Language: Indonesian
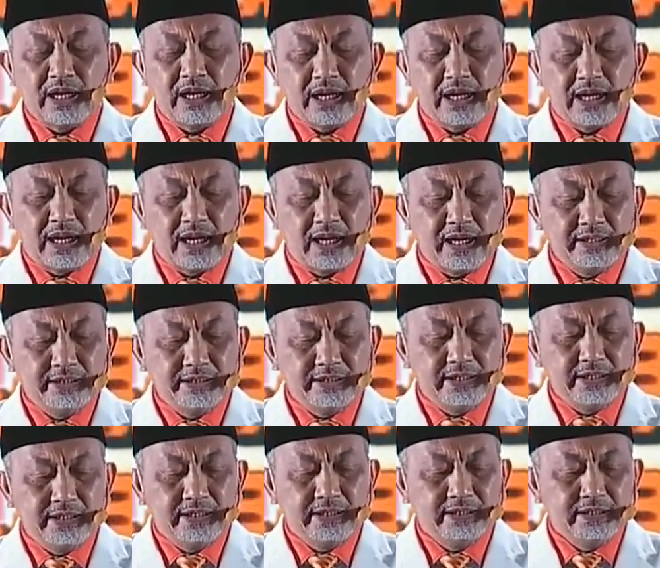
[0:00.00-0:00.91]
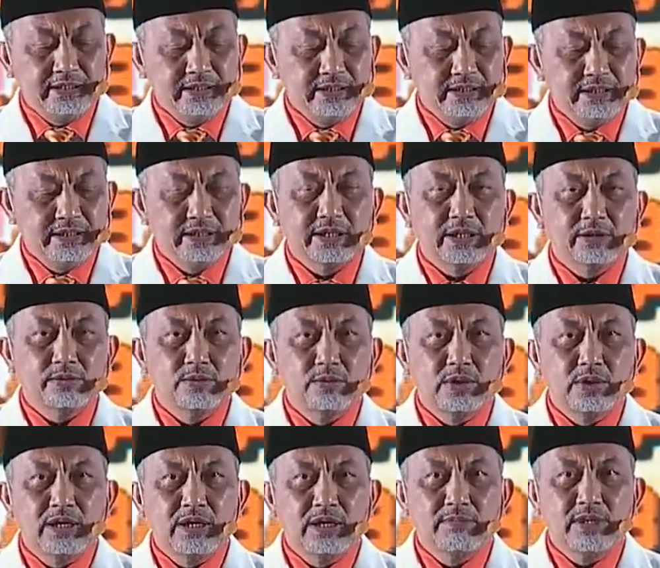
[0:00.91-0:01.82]
dan arahannya
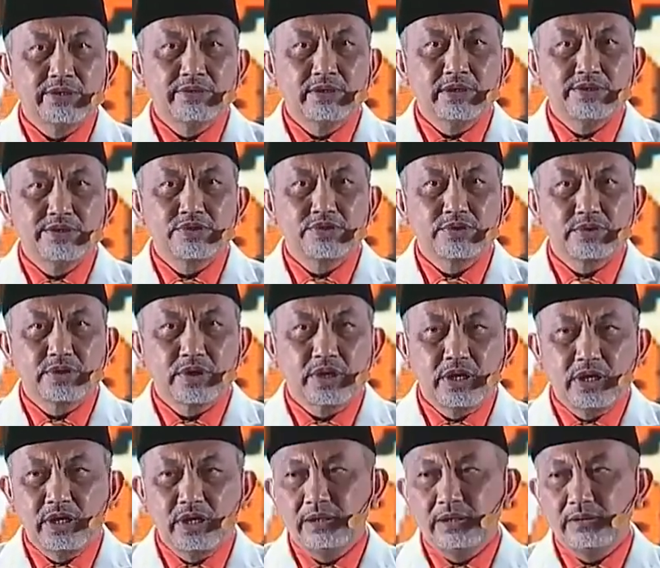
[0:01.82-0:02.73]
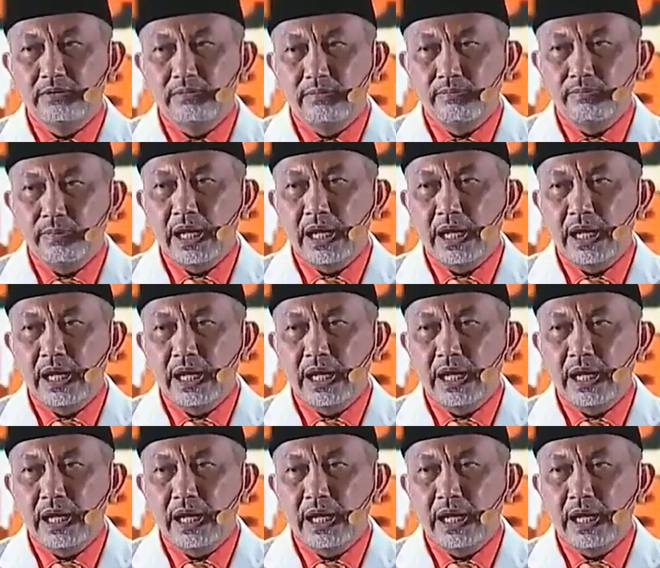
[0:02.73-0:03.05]
Ketua Majelis Syuro